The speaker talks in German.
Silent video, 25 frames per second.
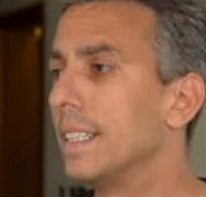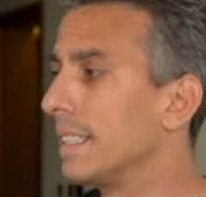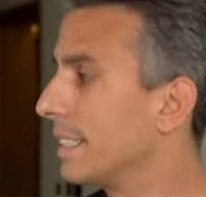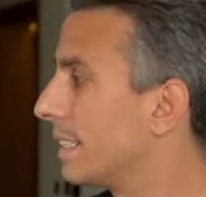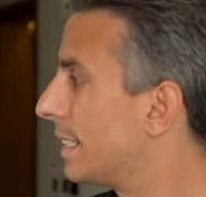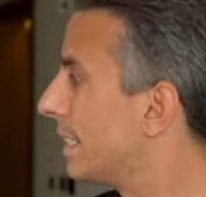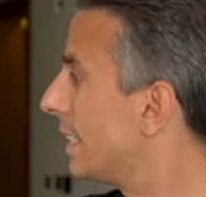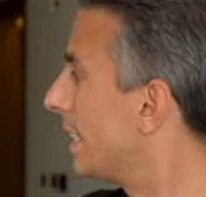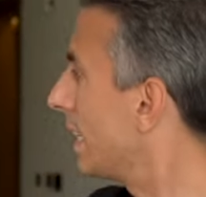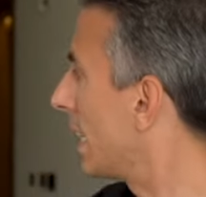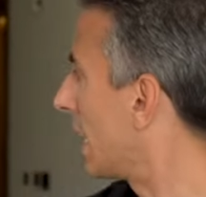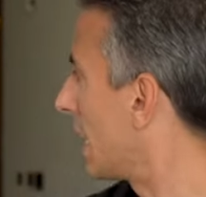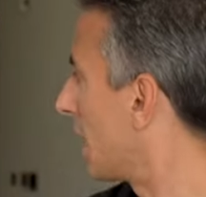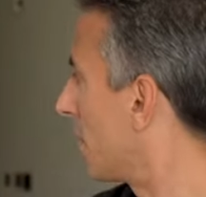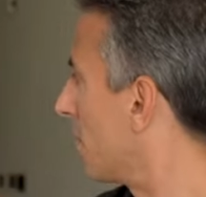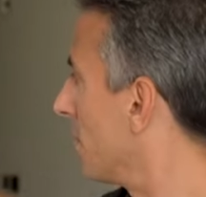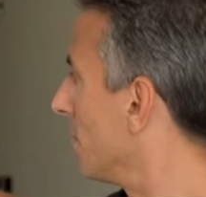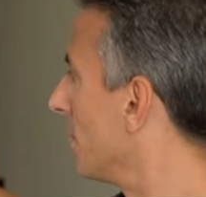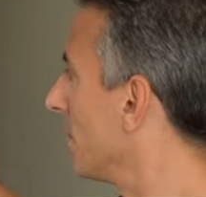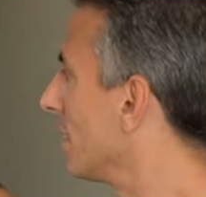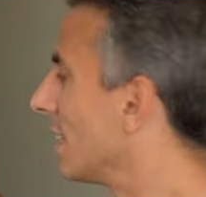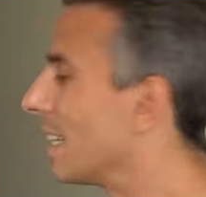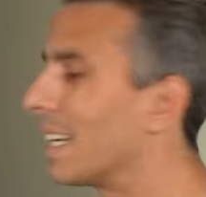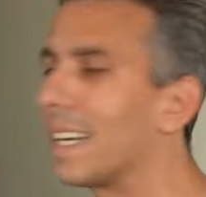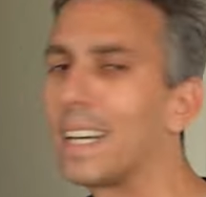die
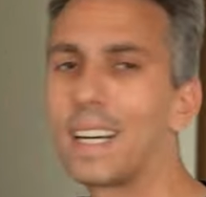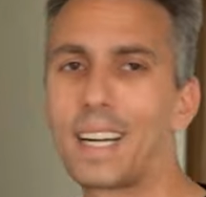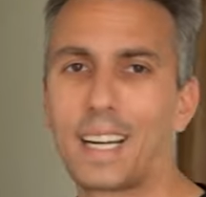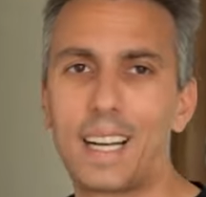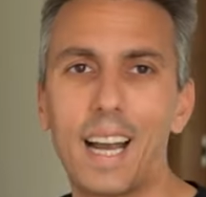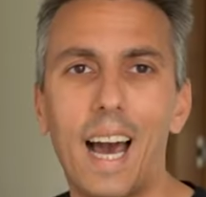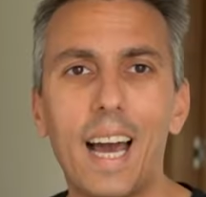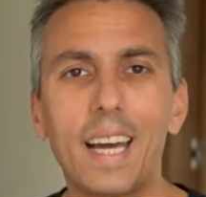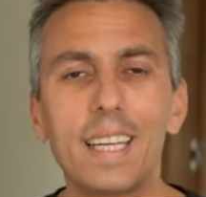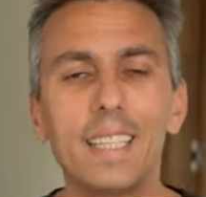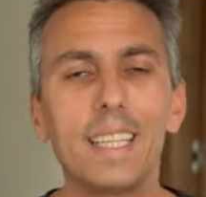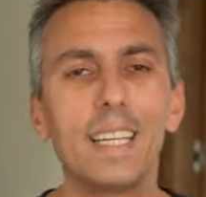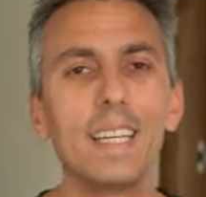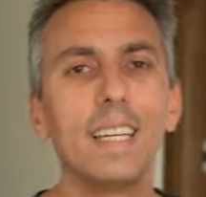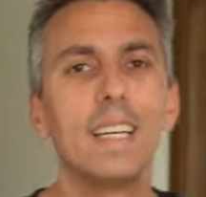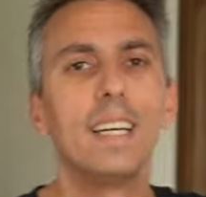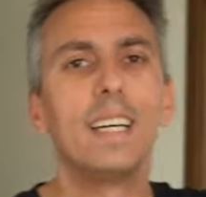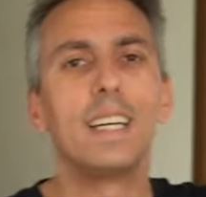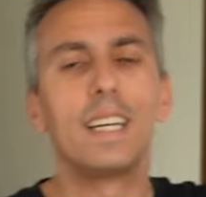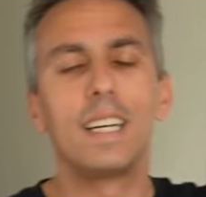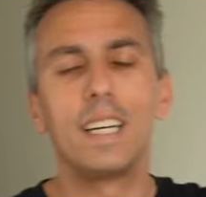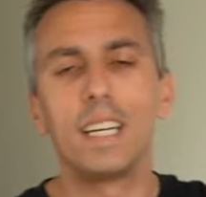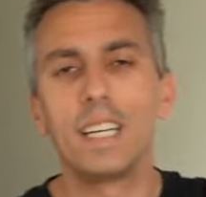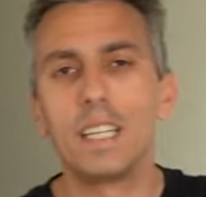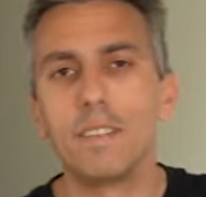eben kleine
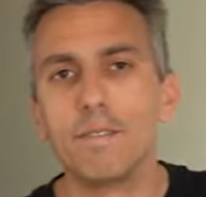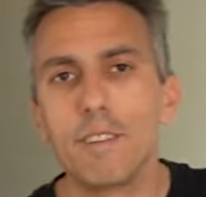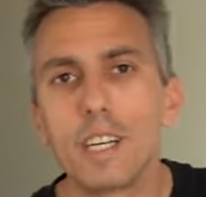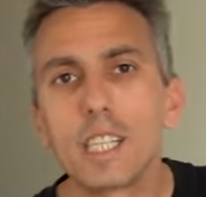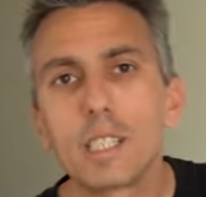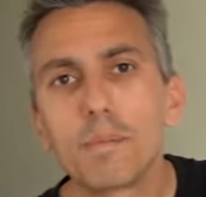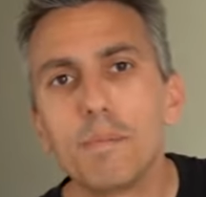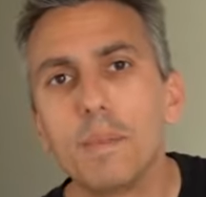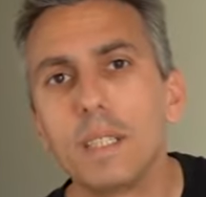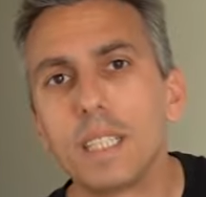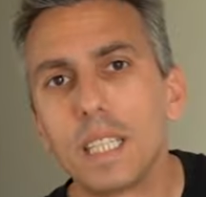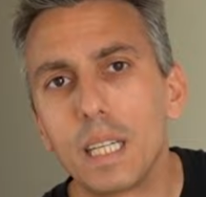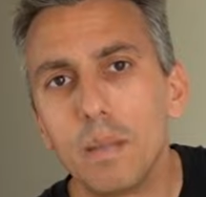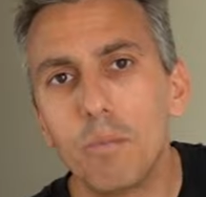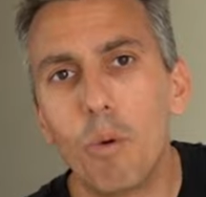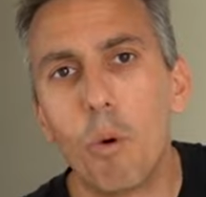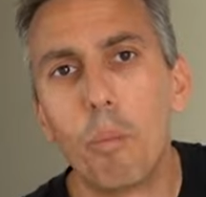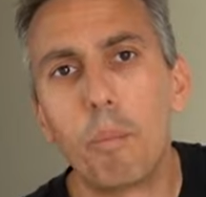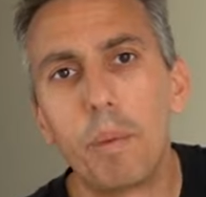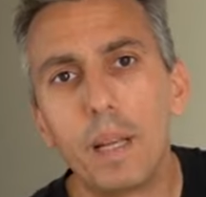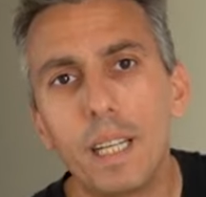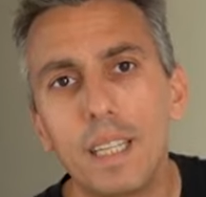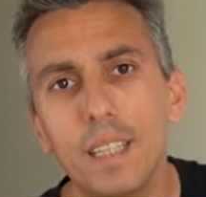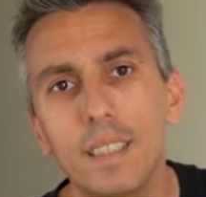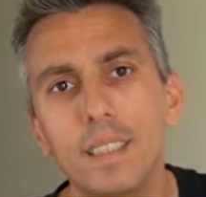
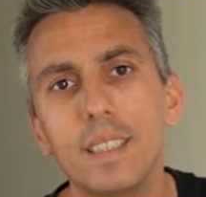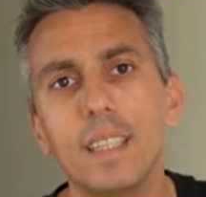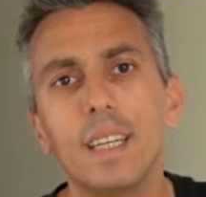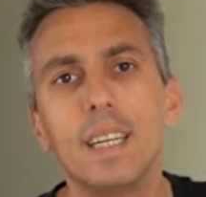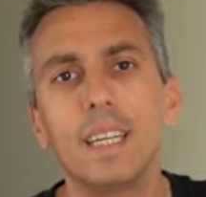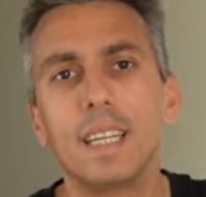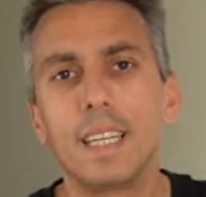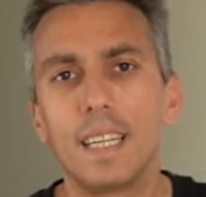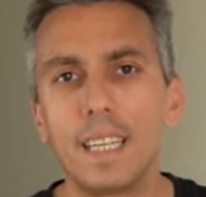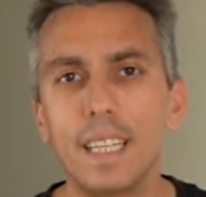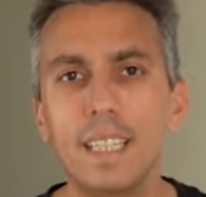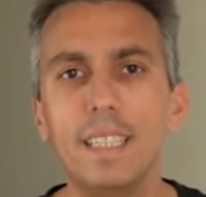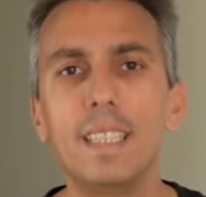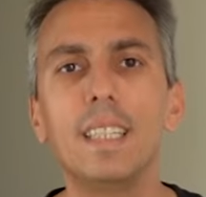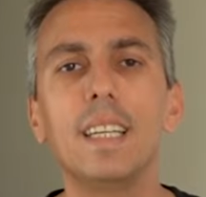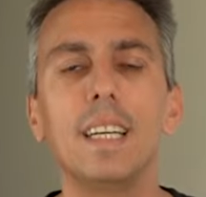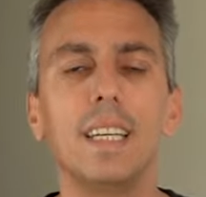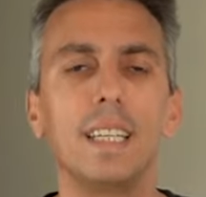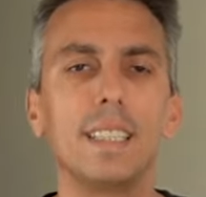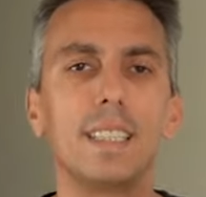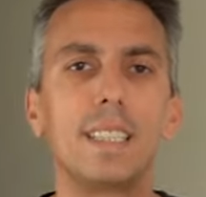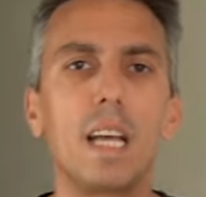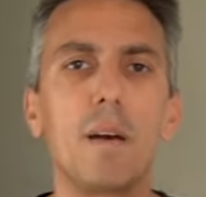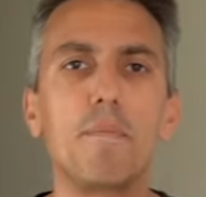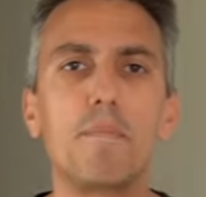Investmentimmobilien in
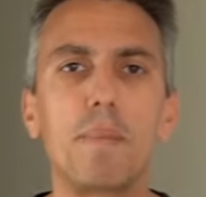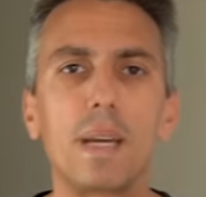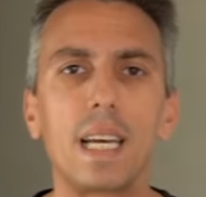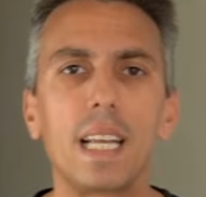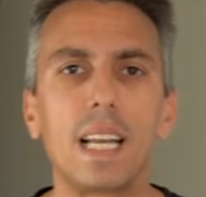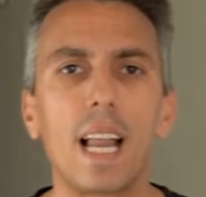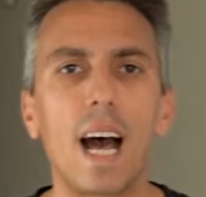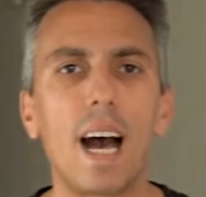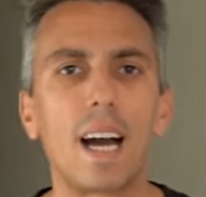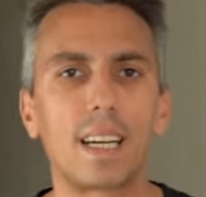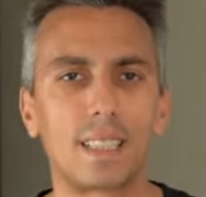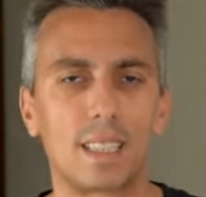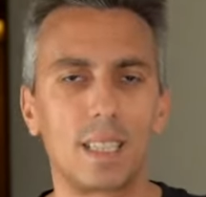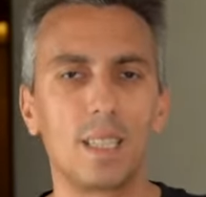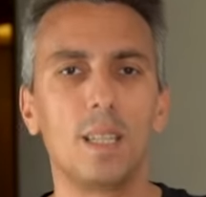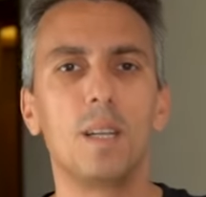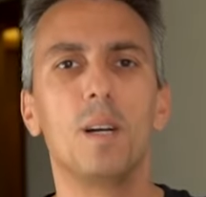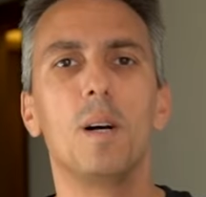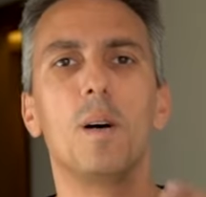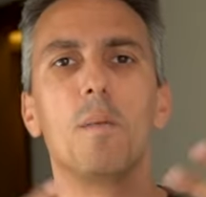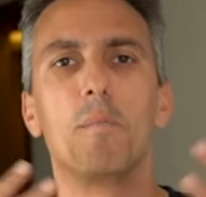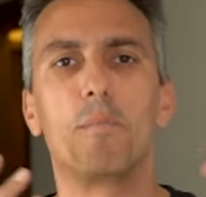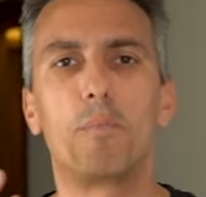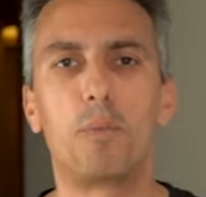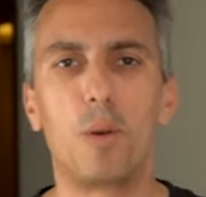der B-Lage
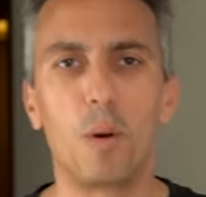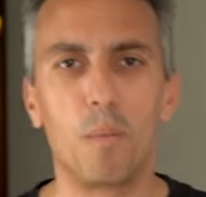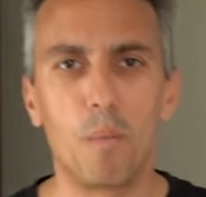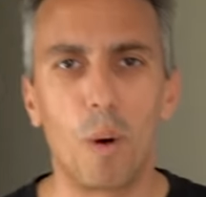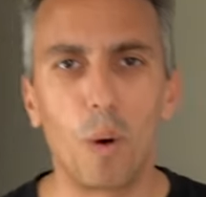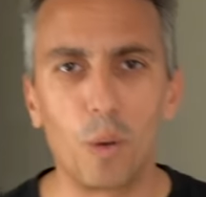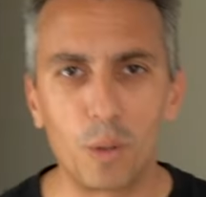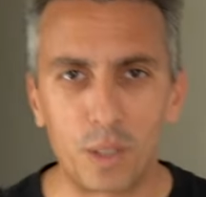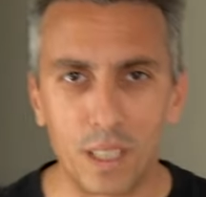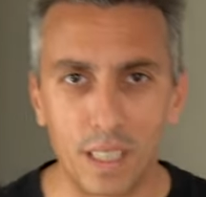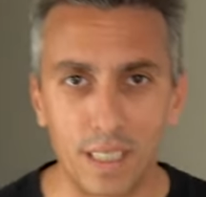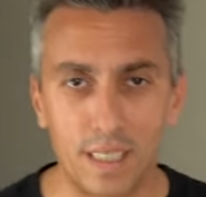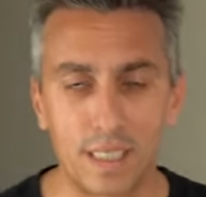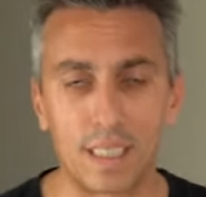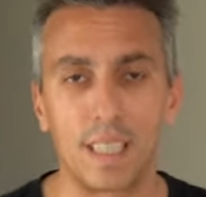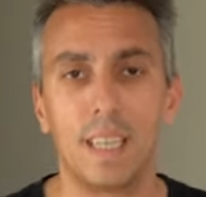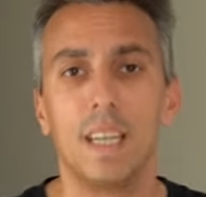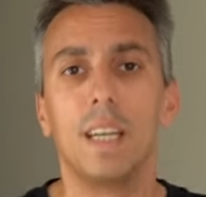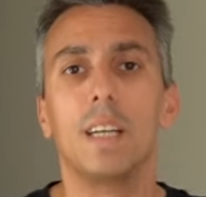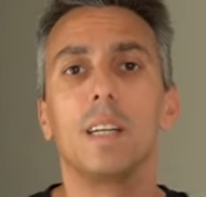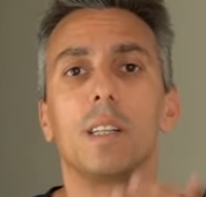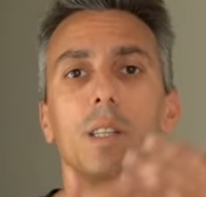promotet.